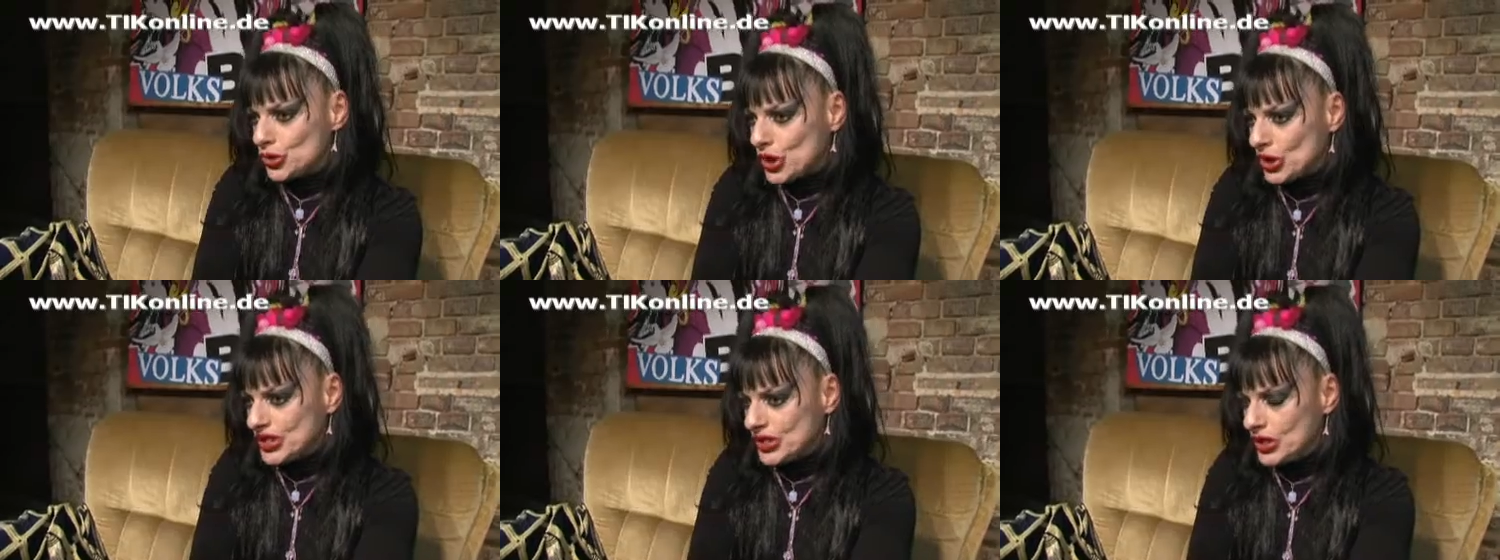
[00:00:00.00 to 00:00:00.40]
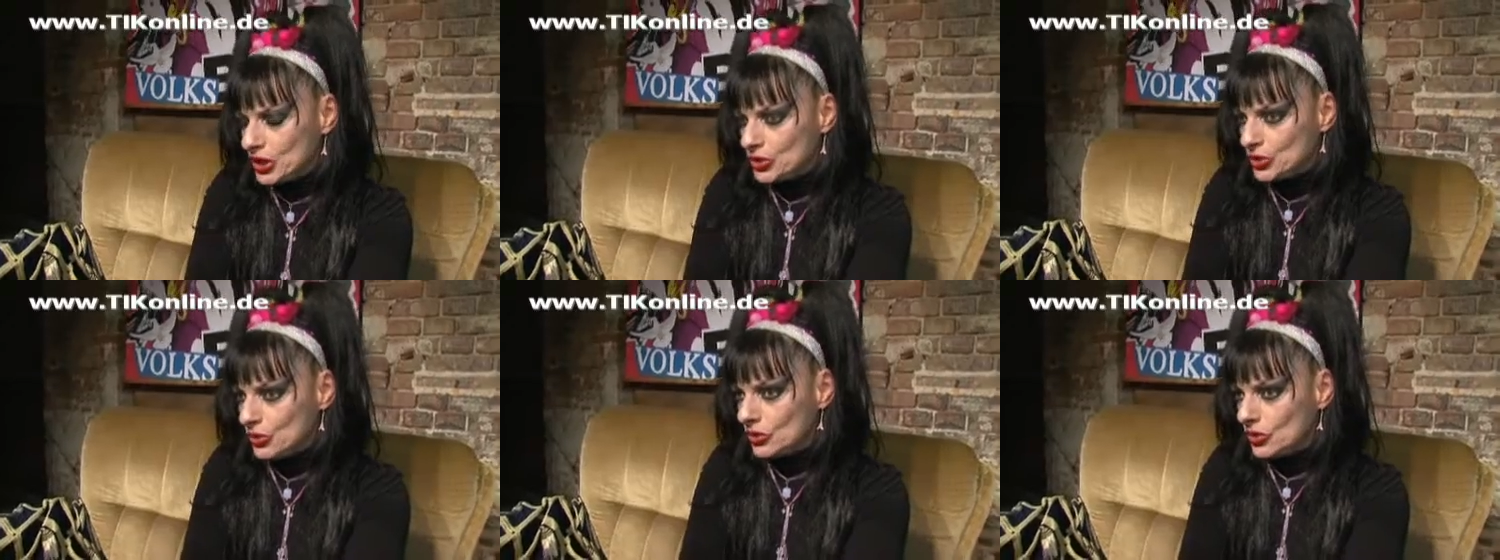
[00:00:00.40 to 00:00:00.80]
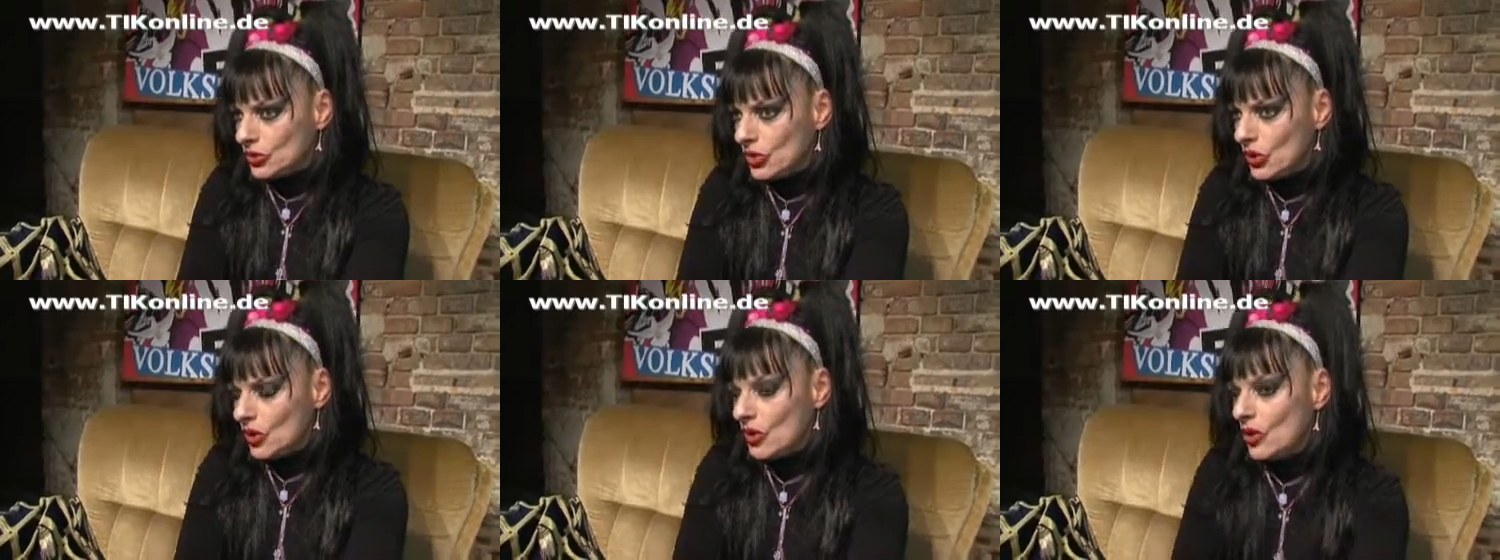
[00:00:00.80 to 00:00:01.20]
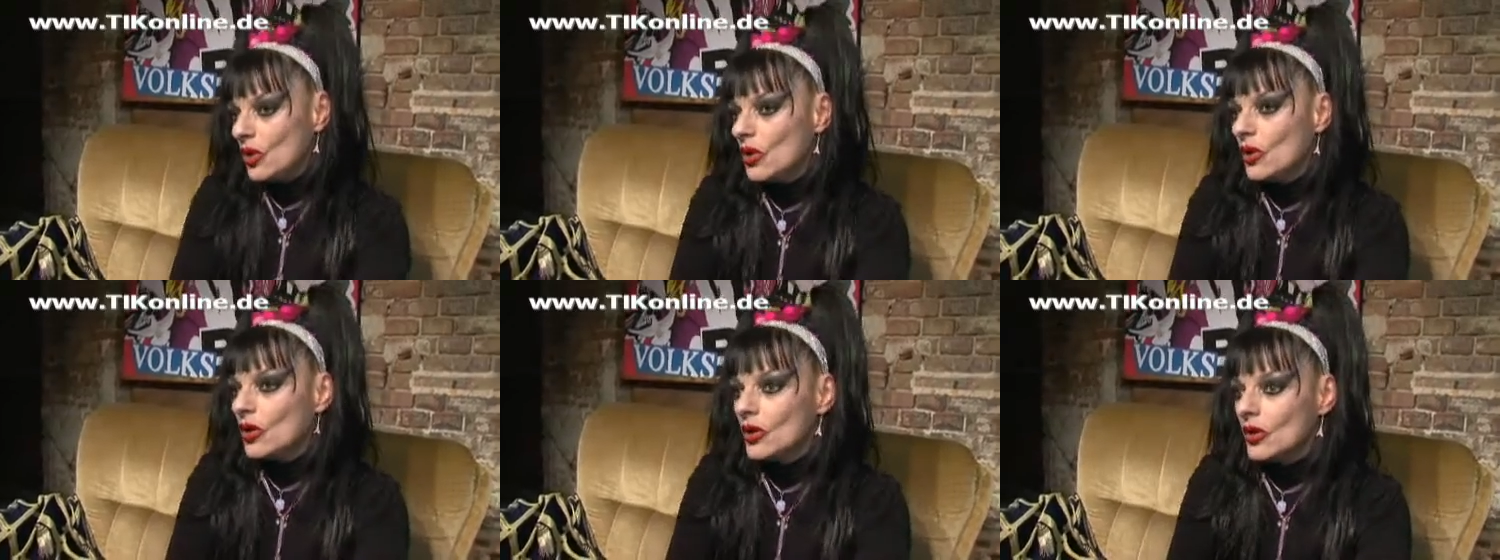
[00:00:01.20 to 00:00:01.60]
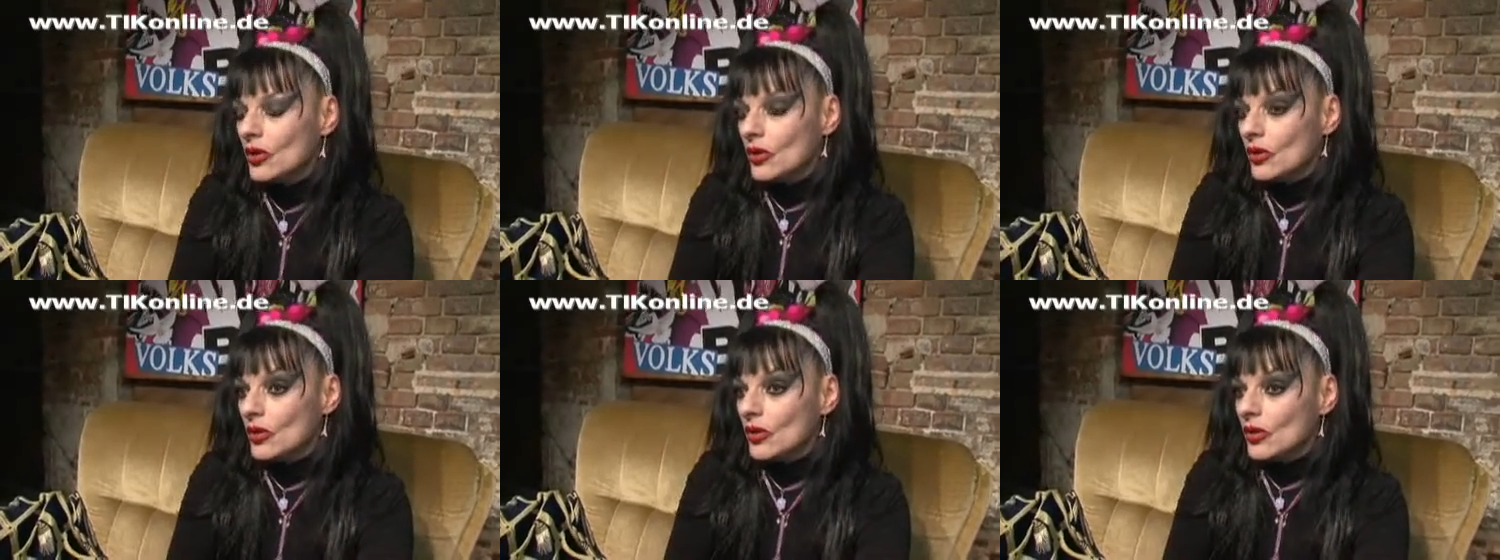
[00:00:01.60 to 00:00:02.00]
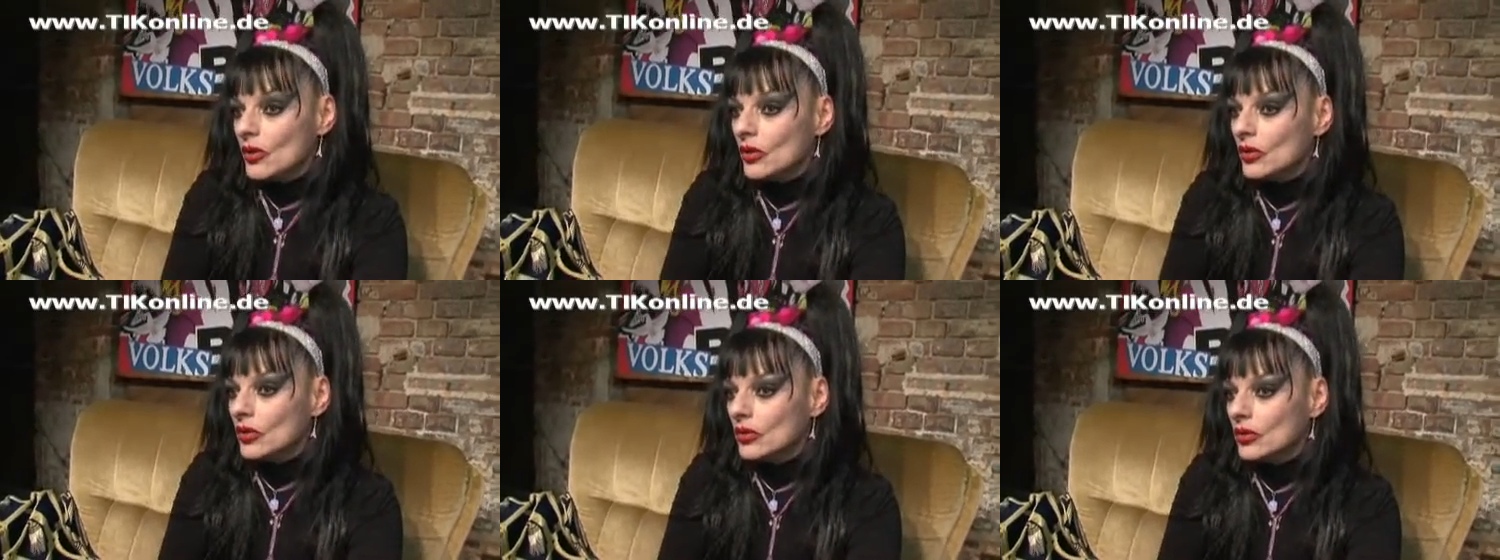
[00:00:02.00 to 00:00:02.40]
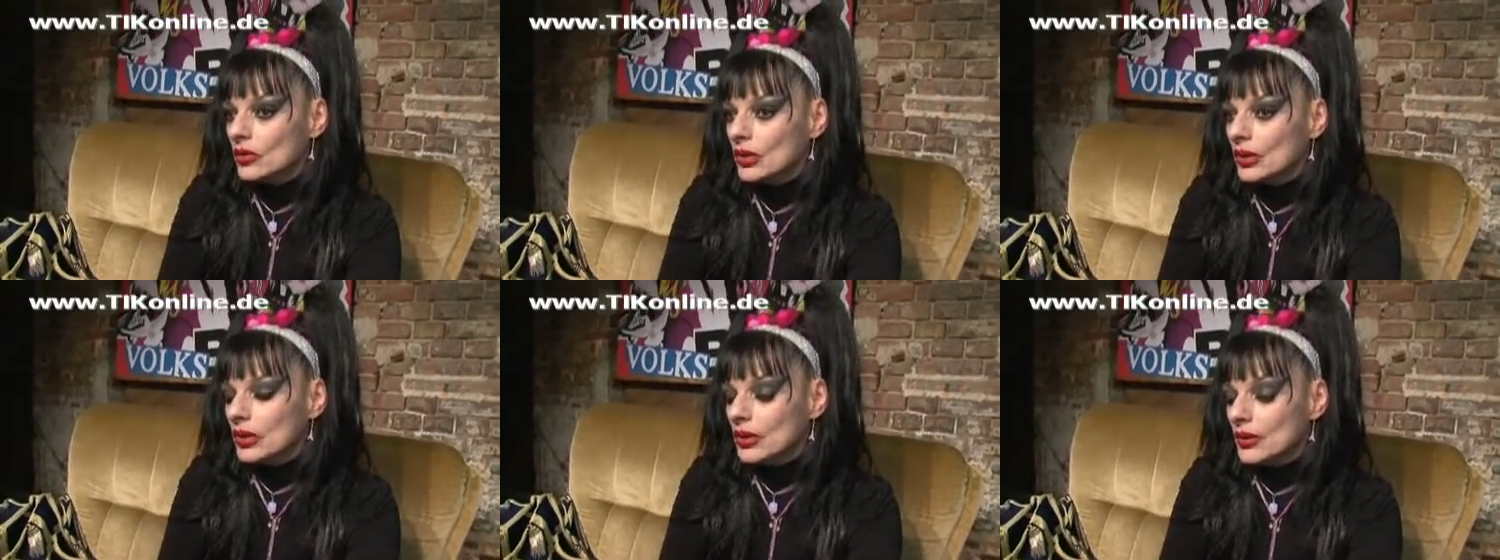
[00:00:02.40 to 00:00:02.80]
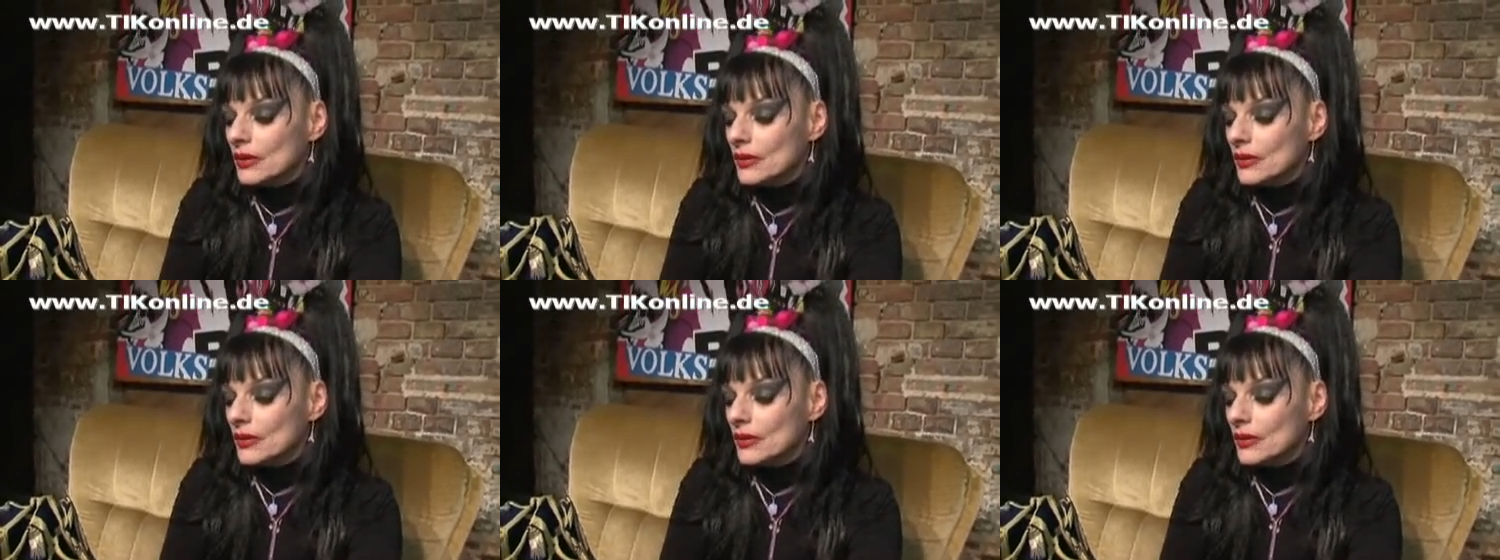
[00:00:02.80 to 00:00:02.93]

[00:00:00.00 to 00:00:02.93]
du sollst nicht töten. Und ähm,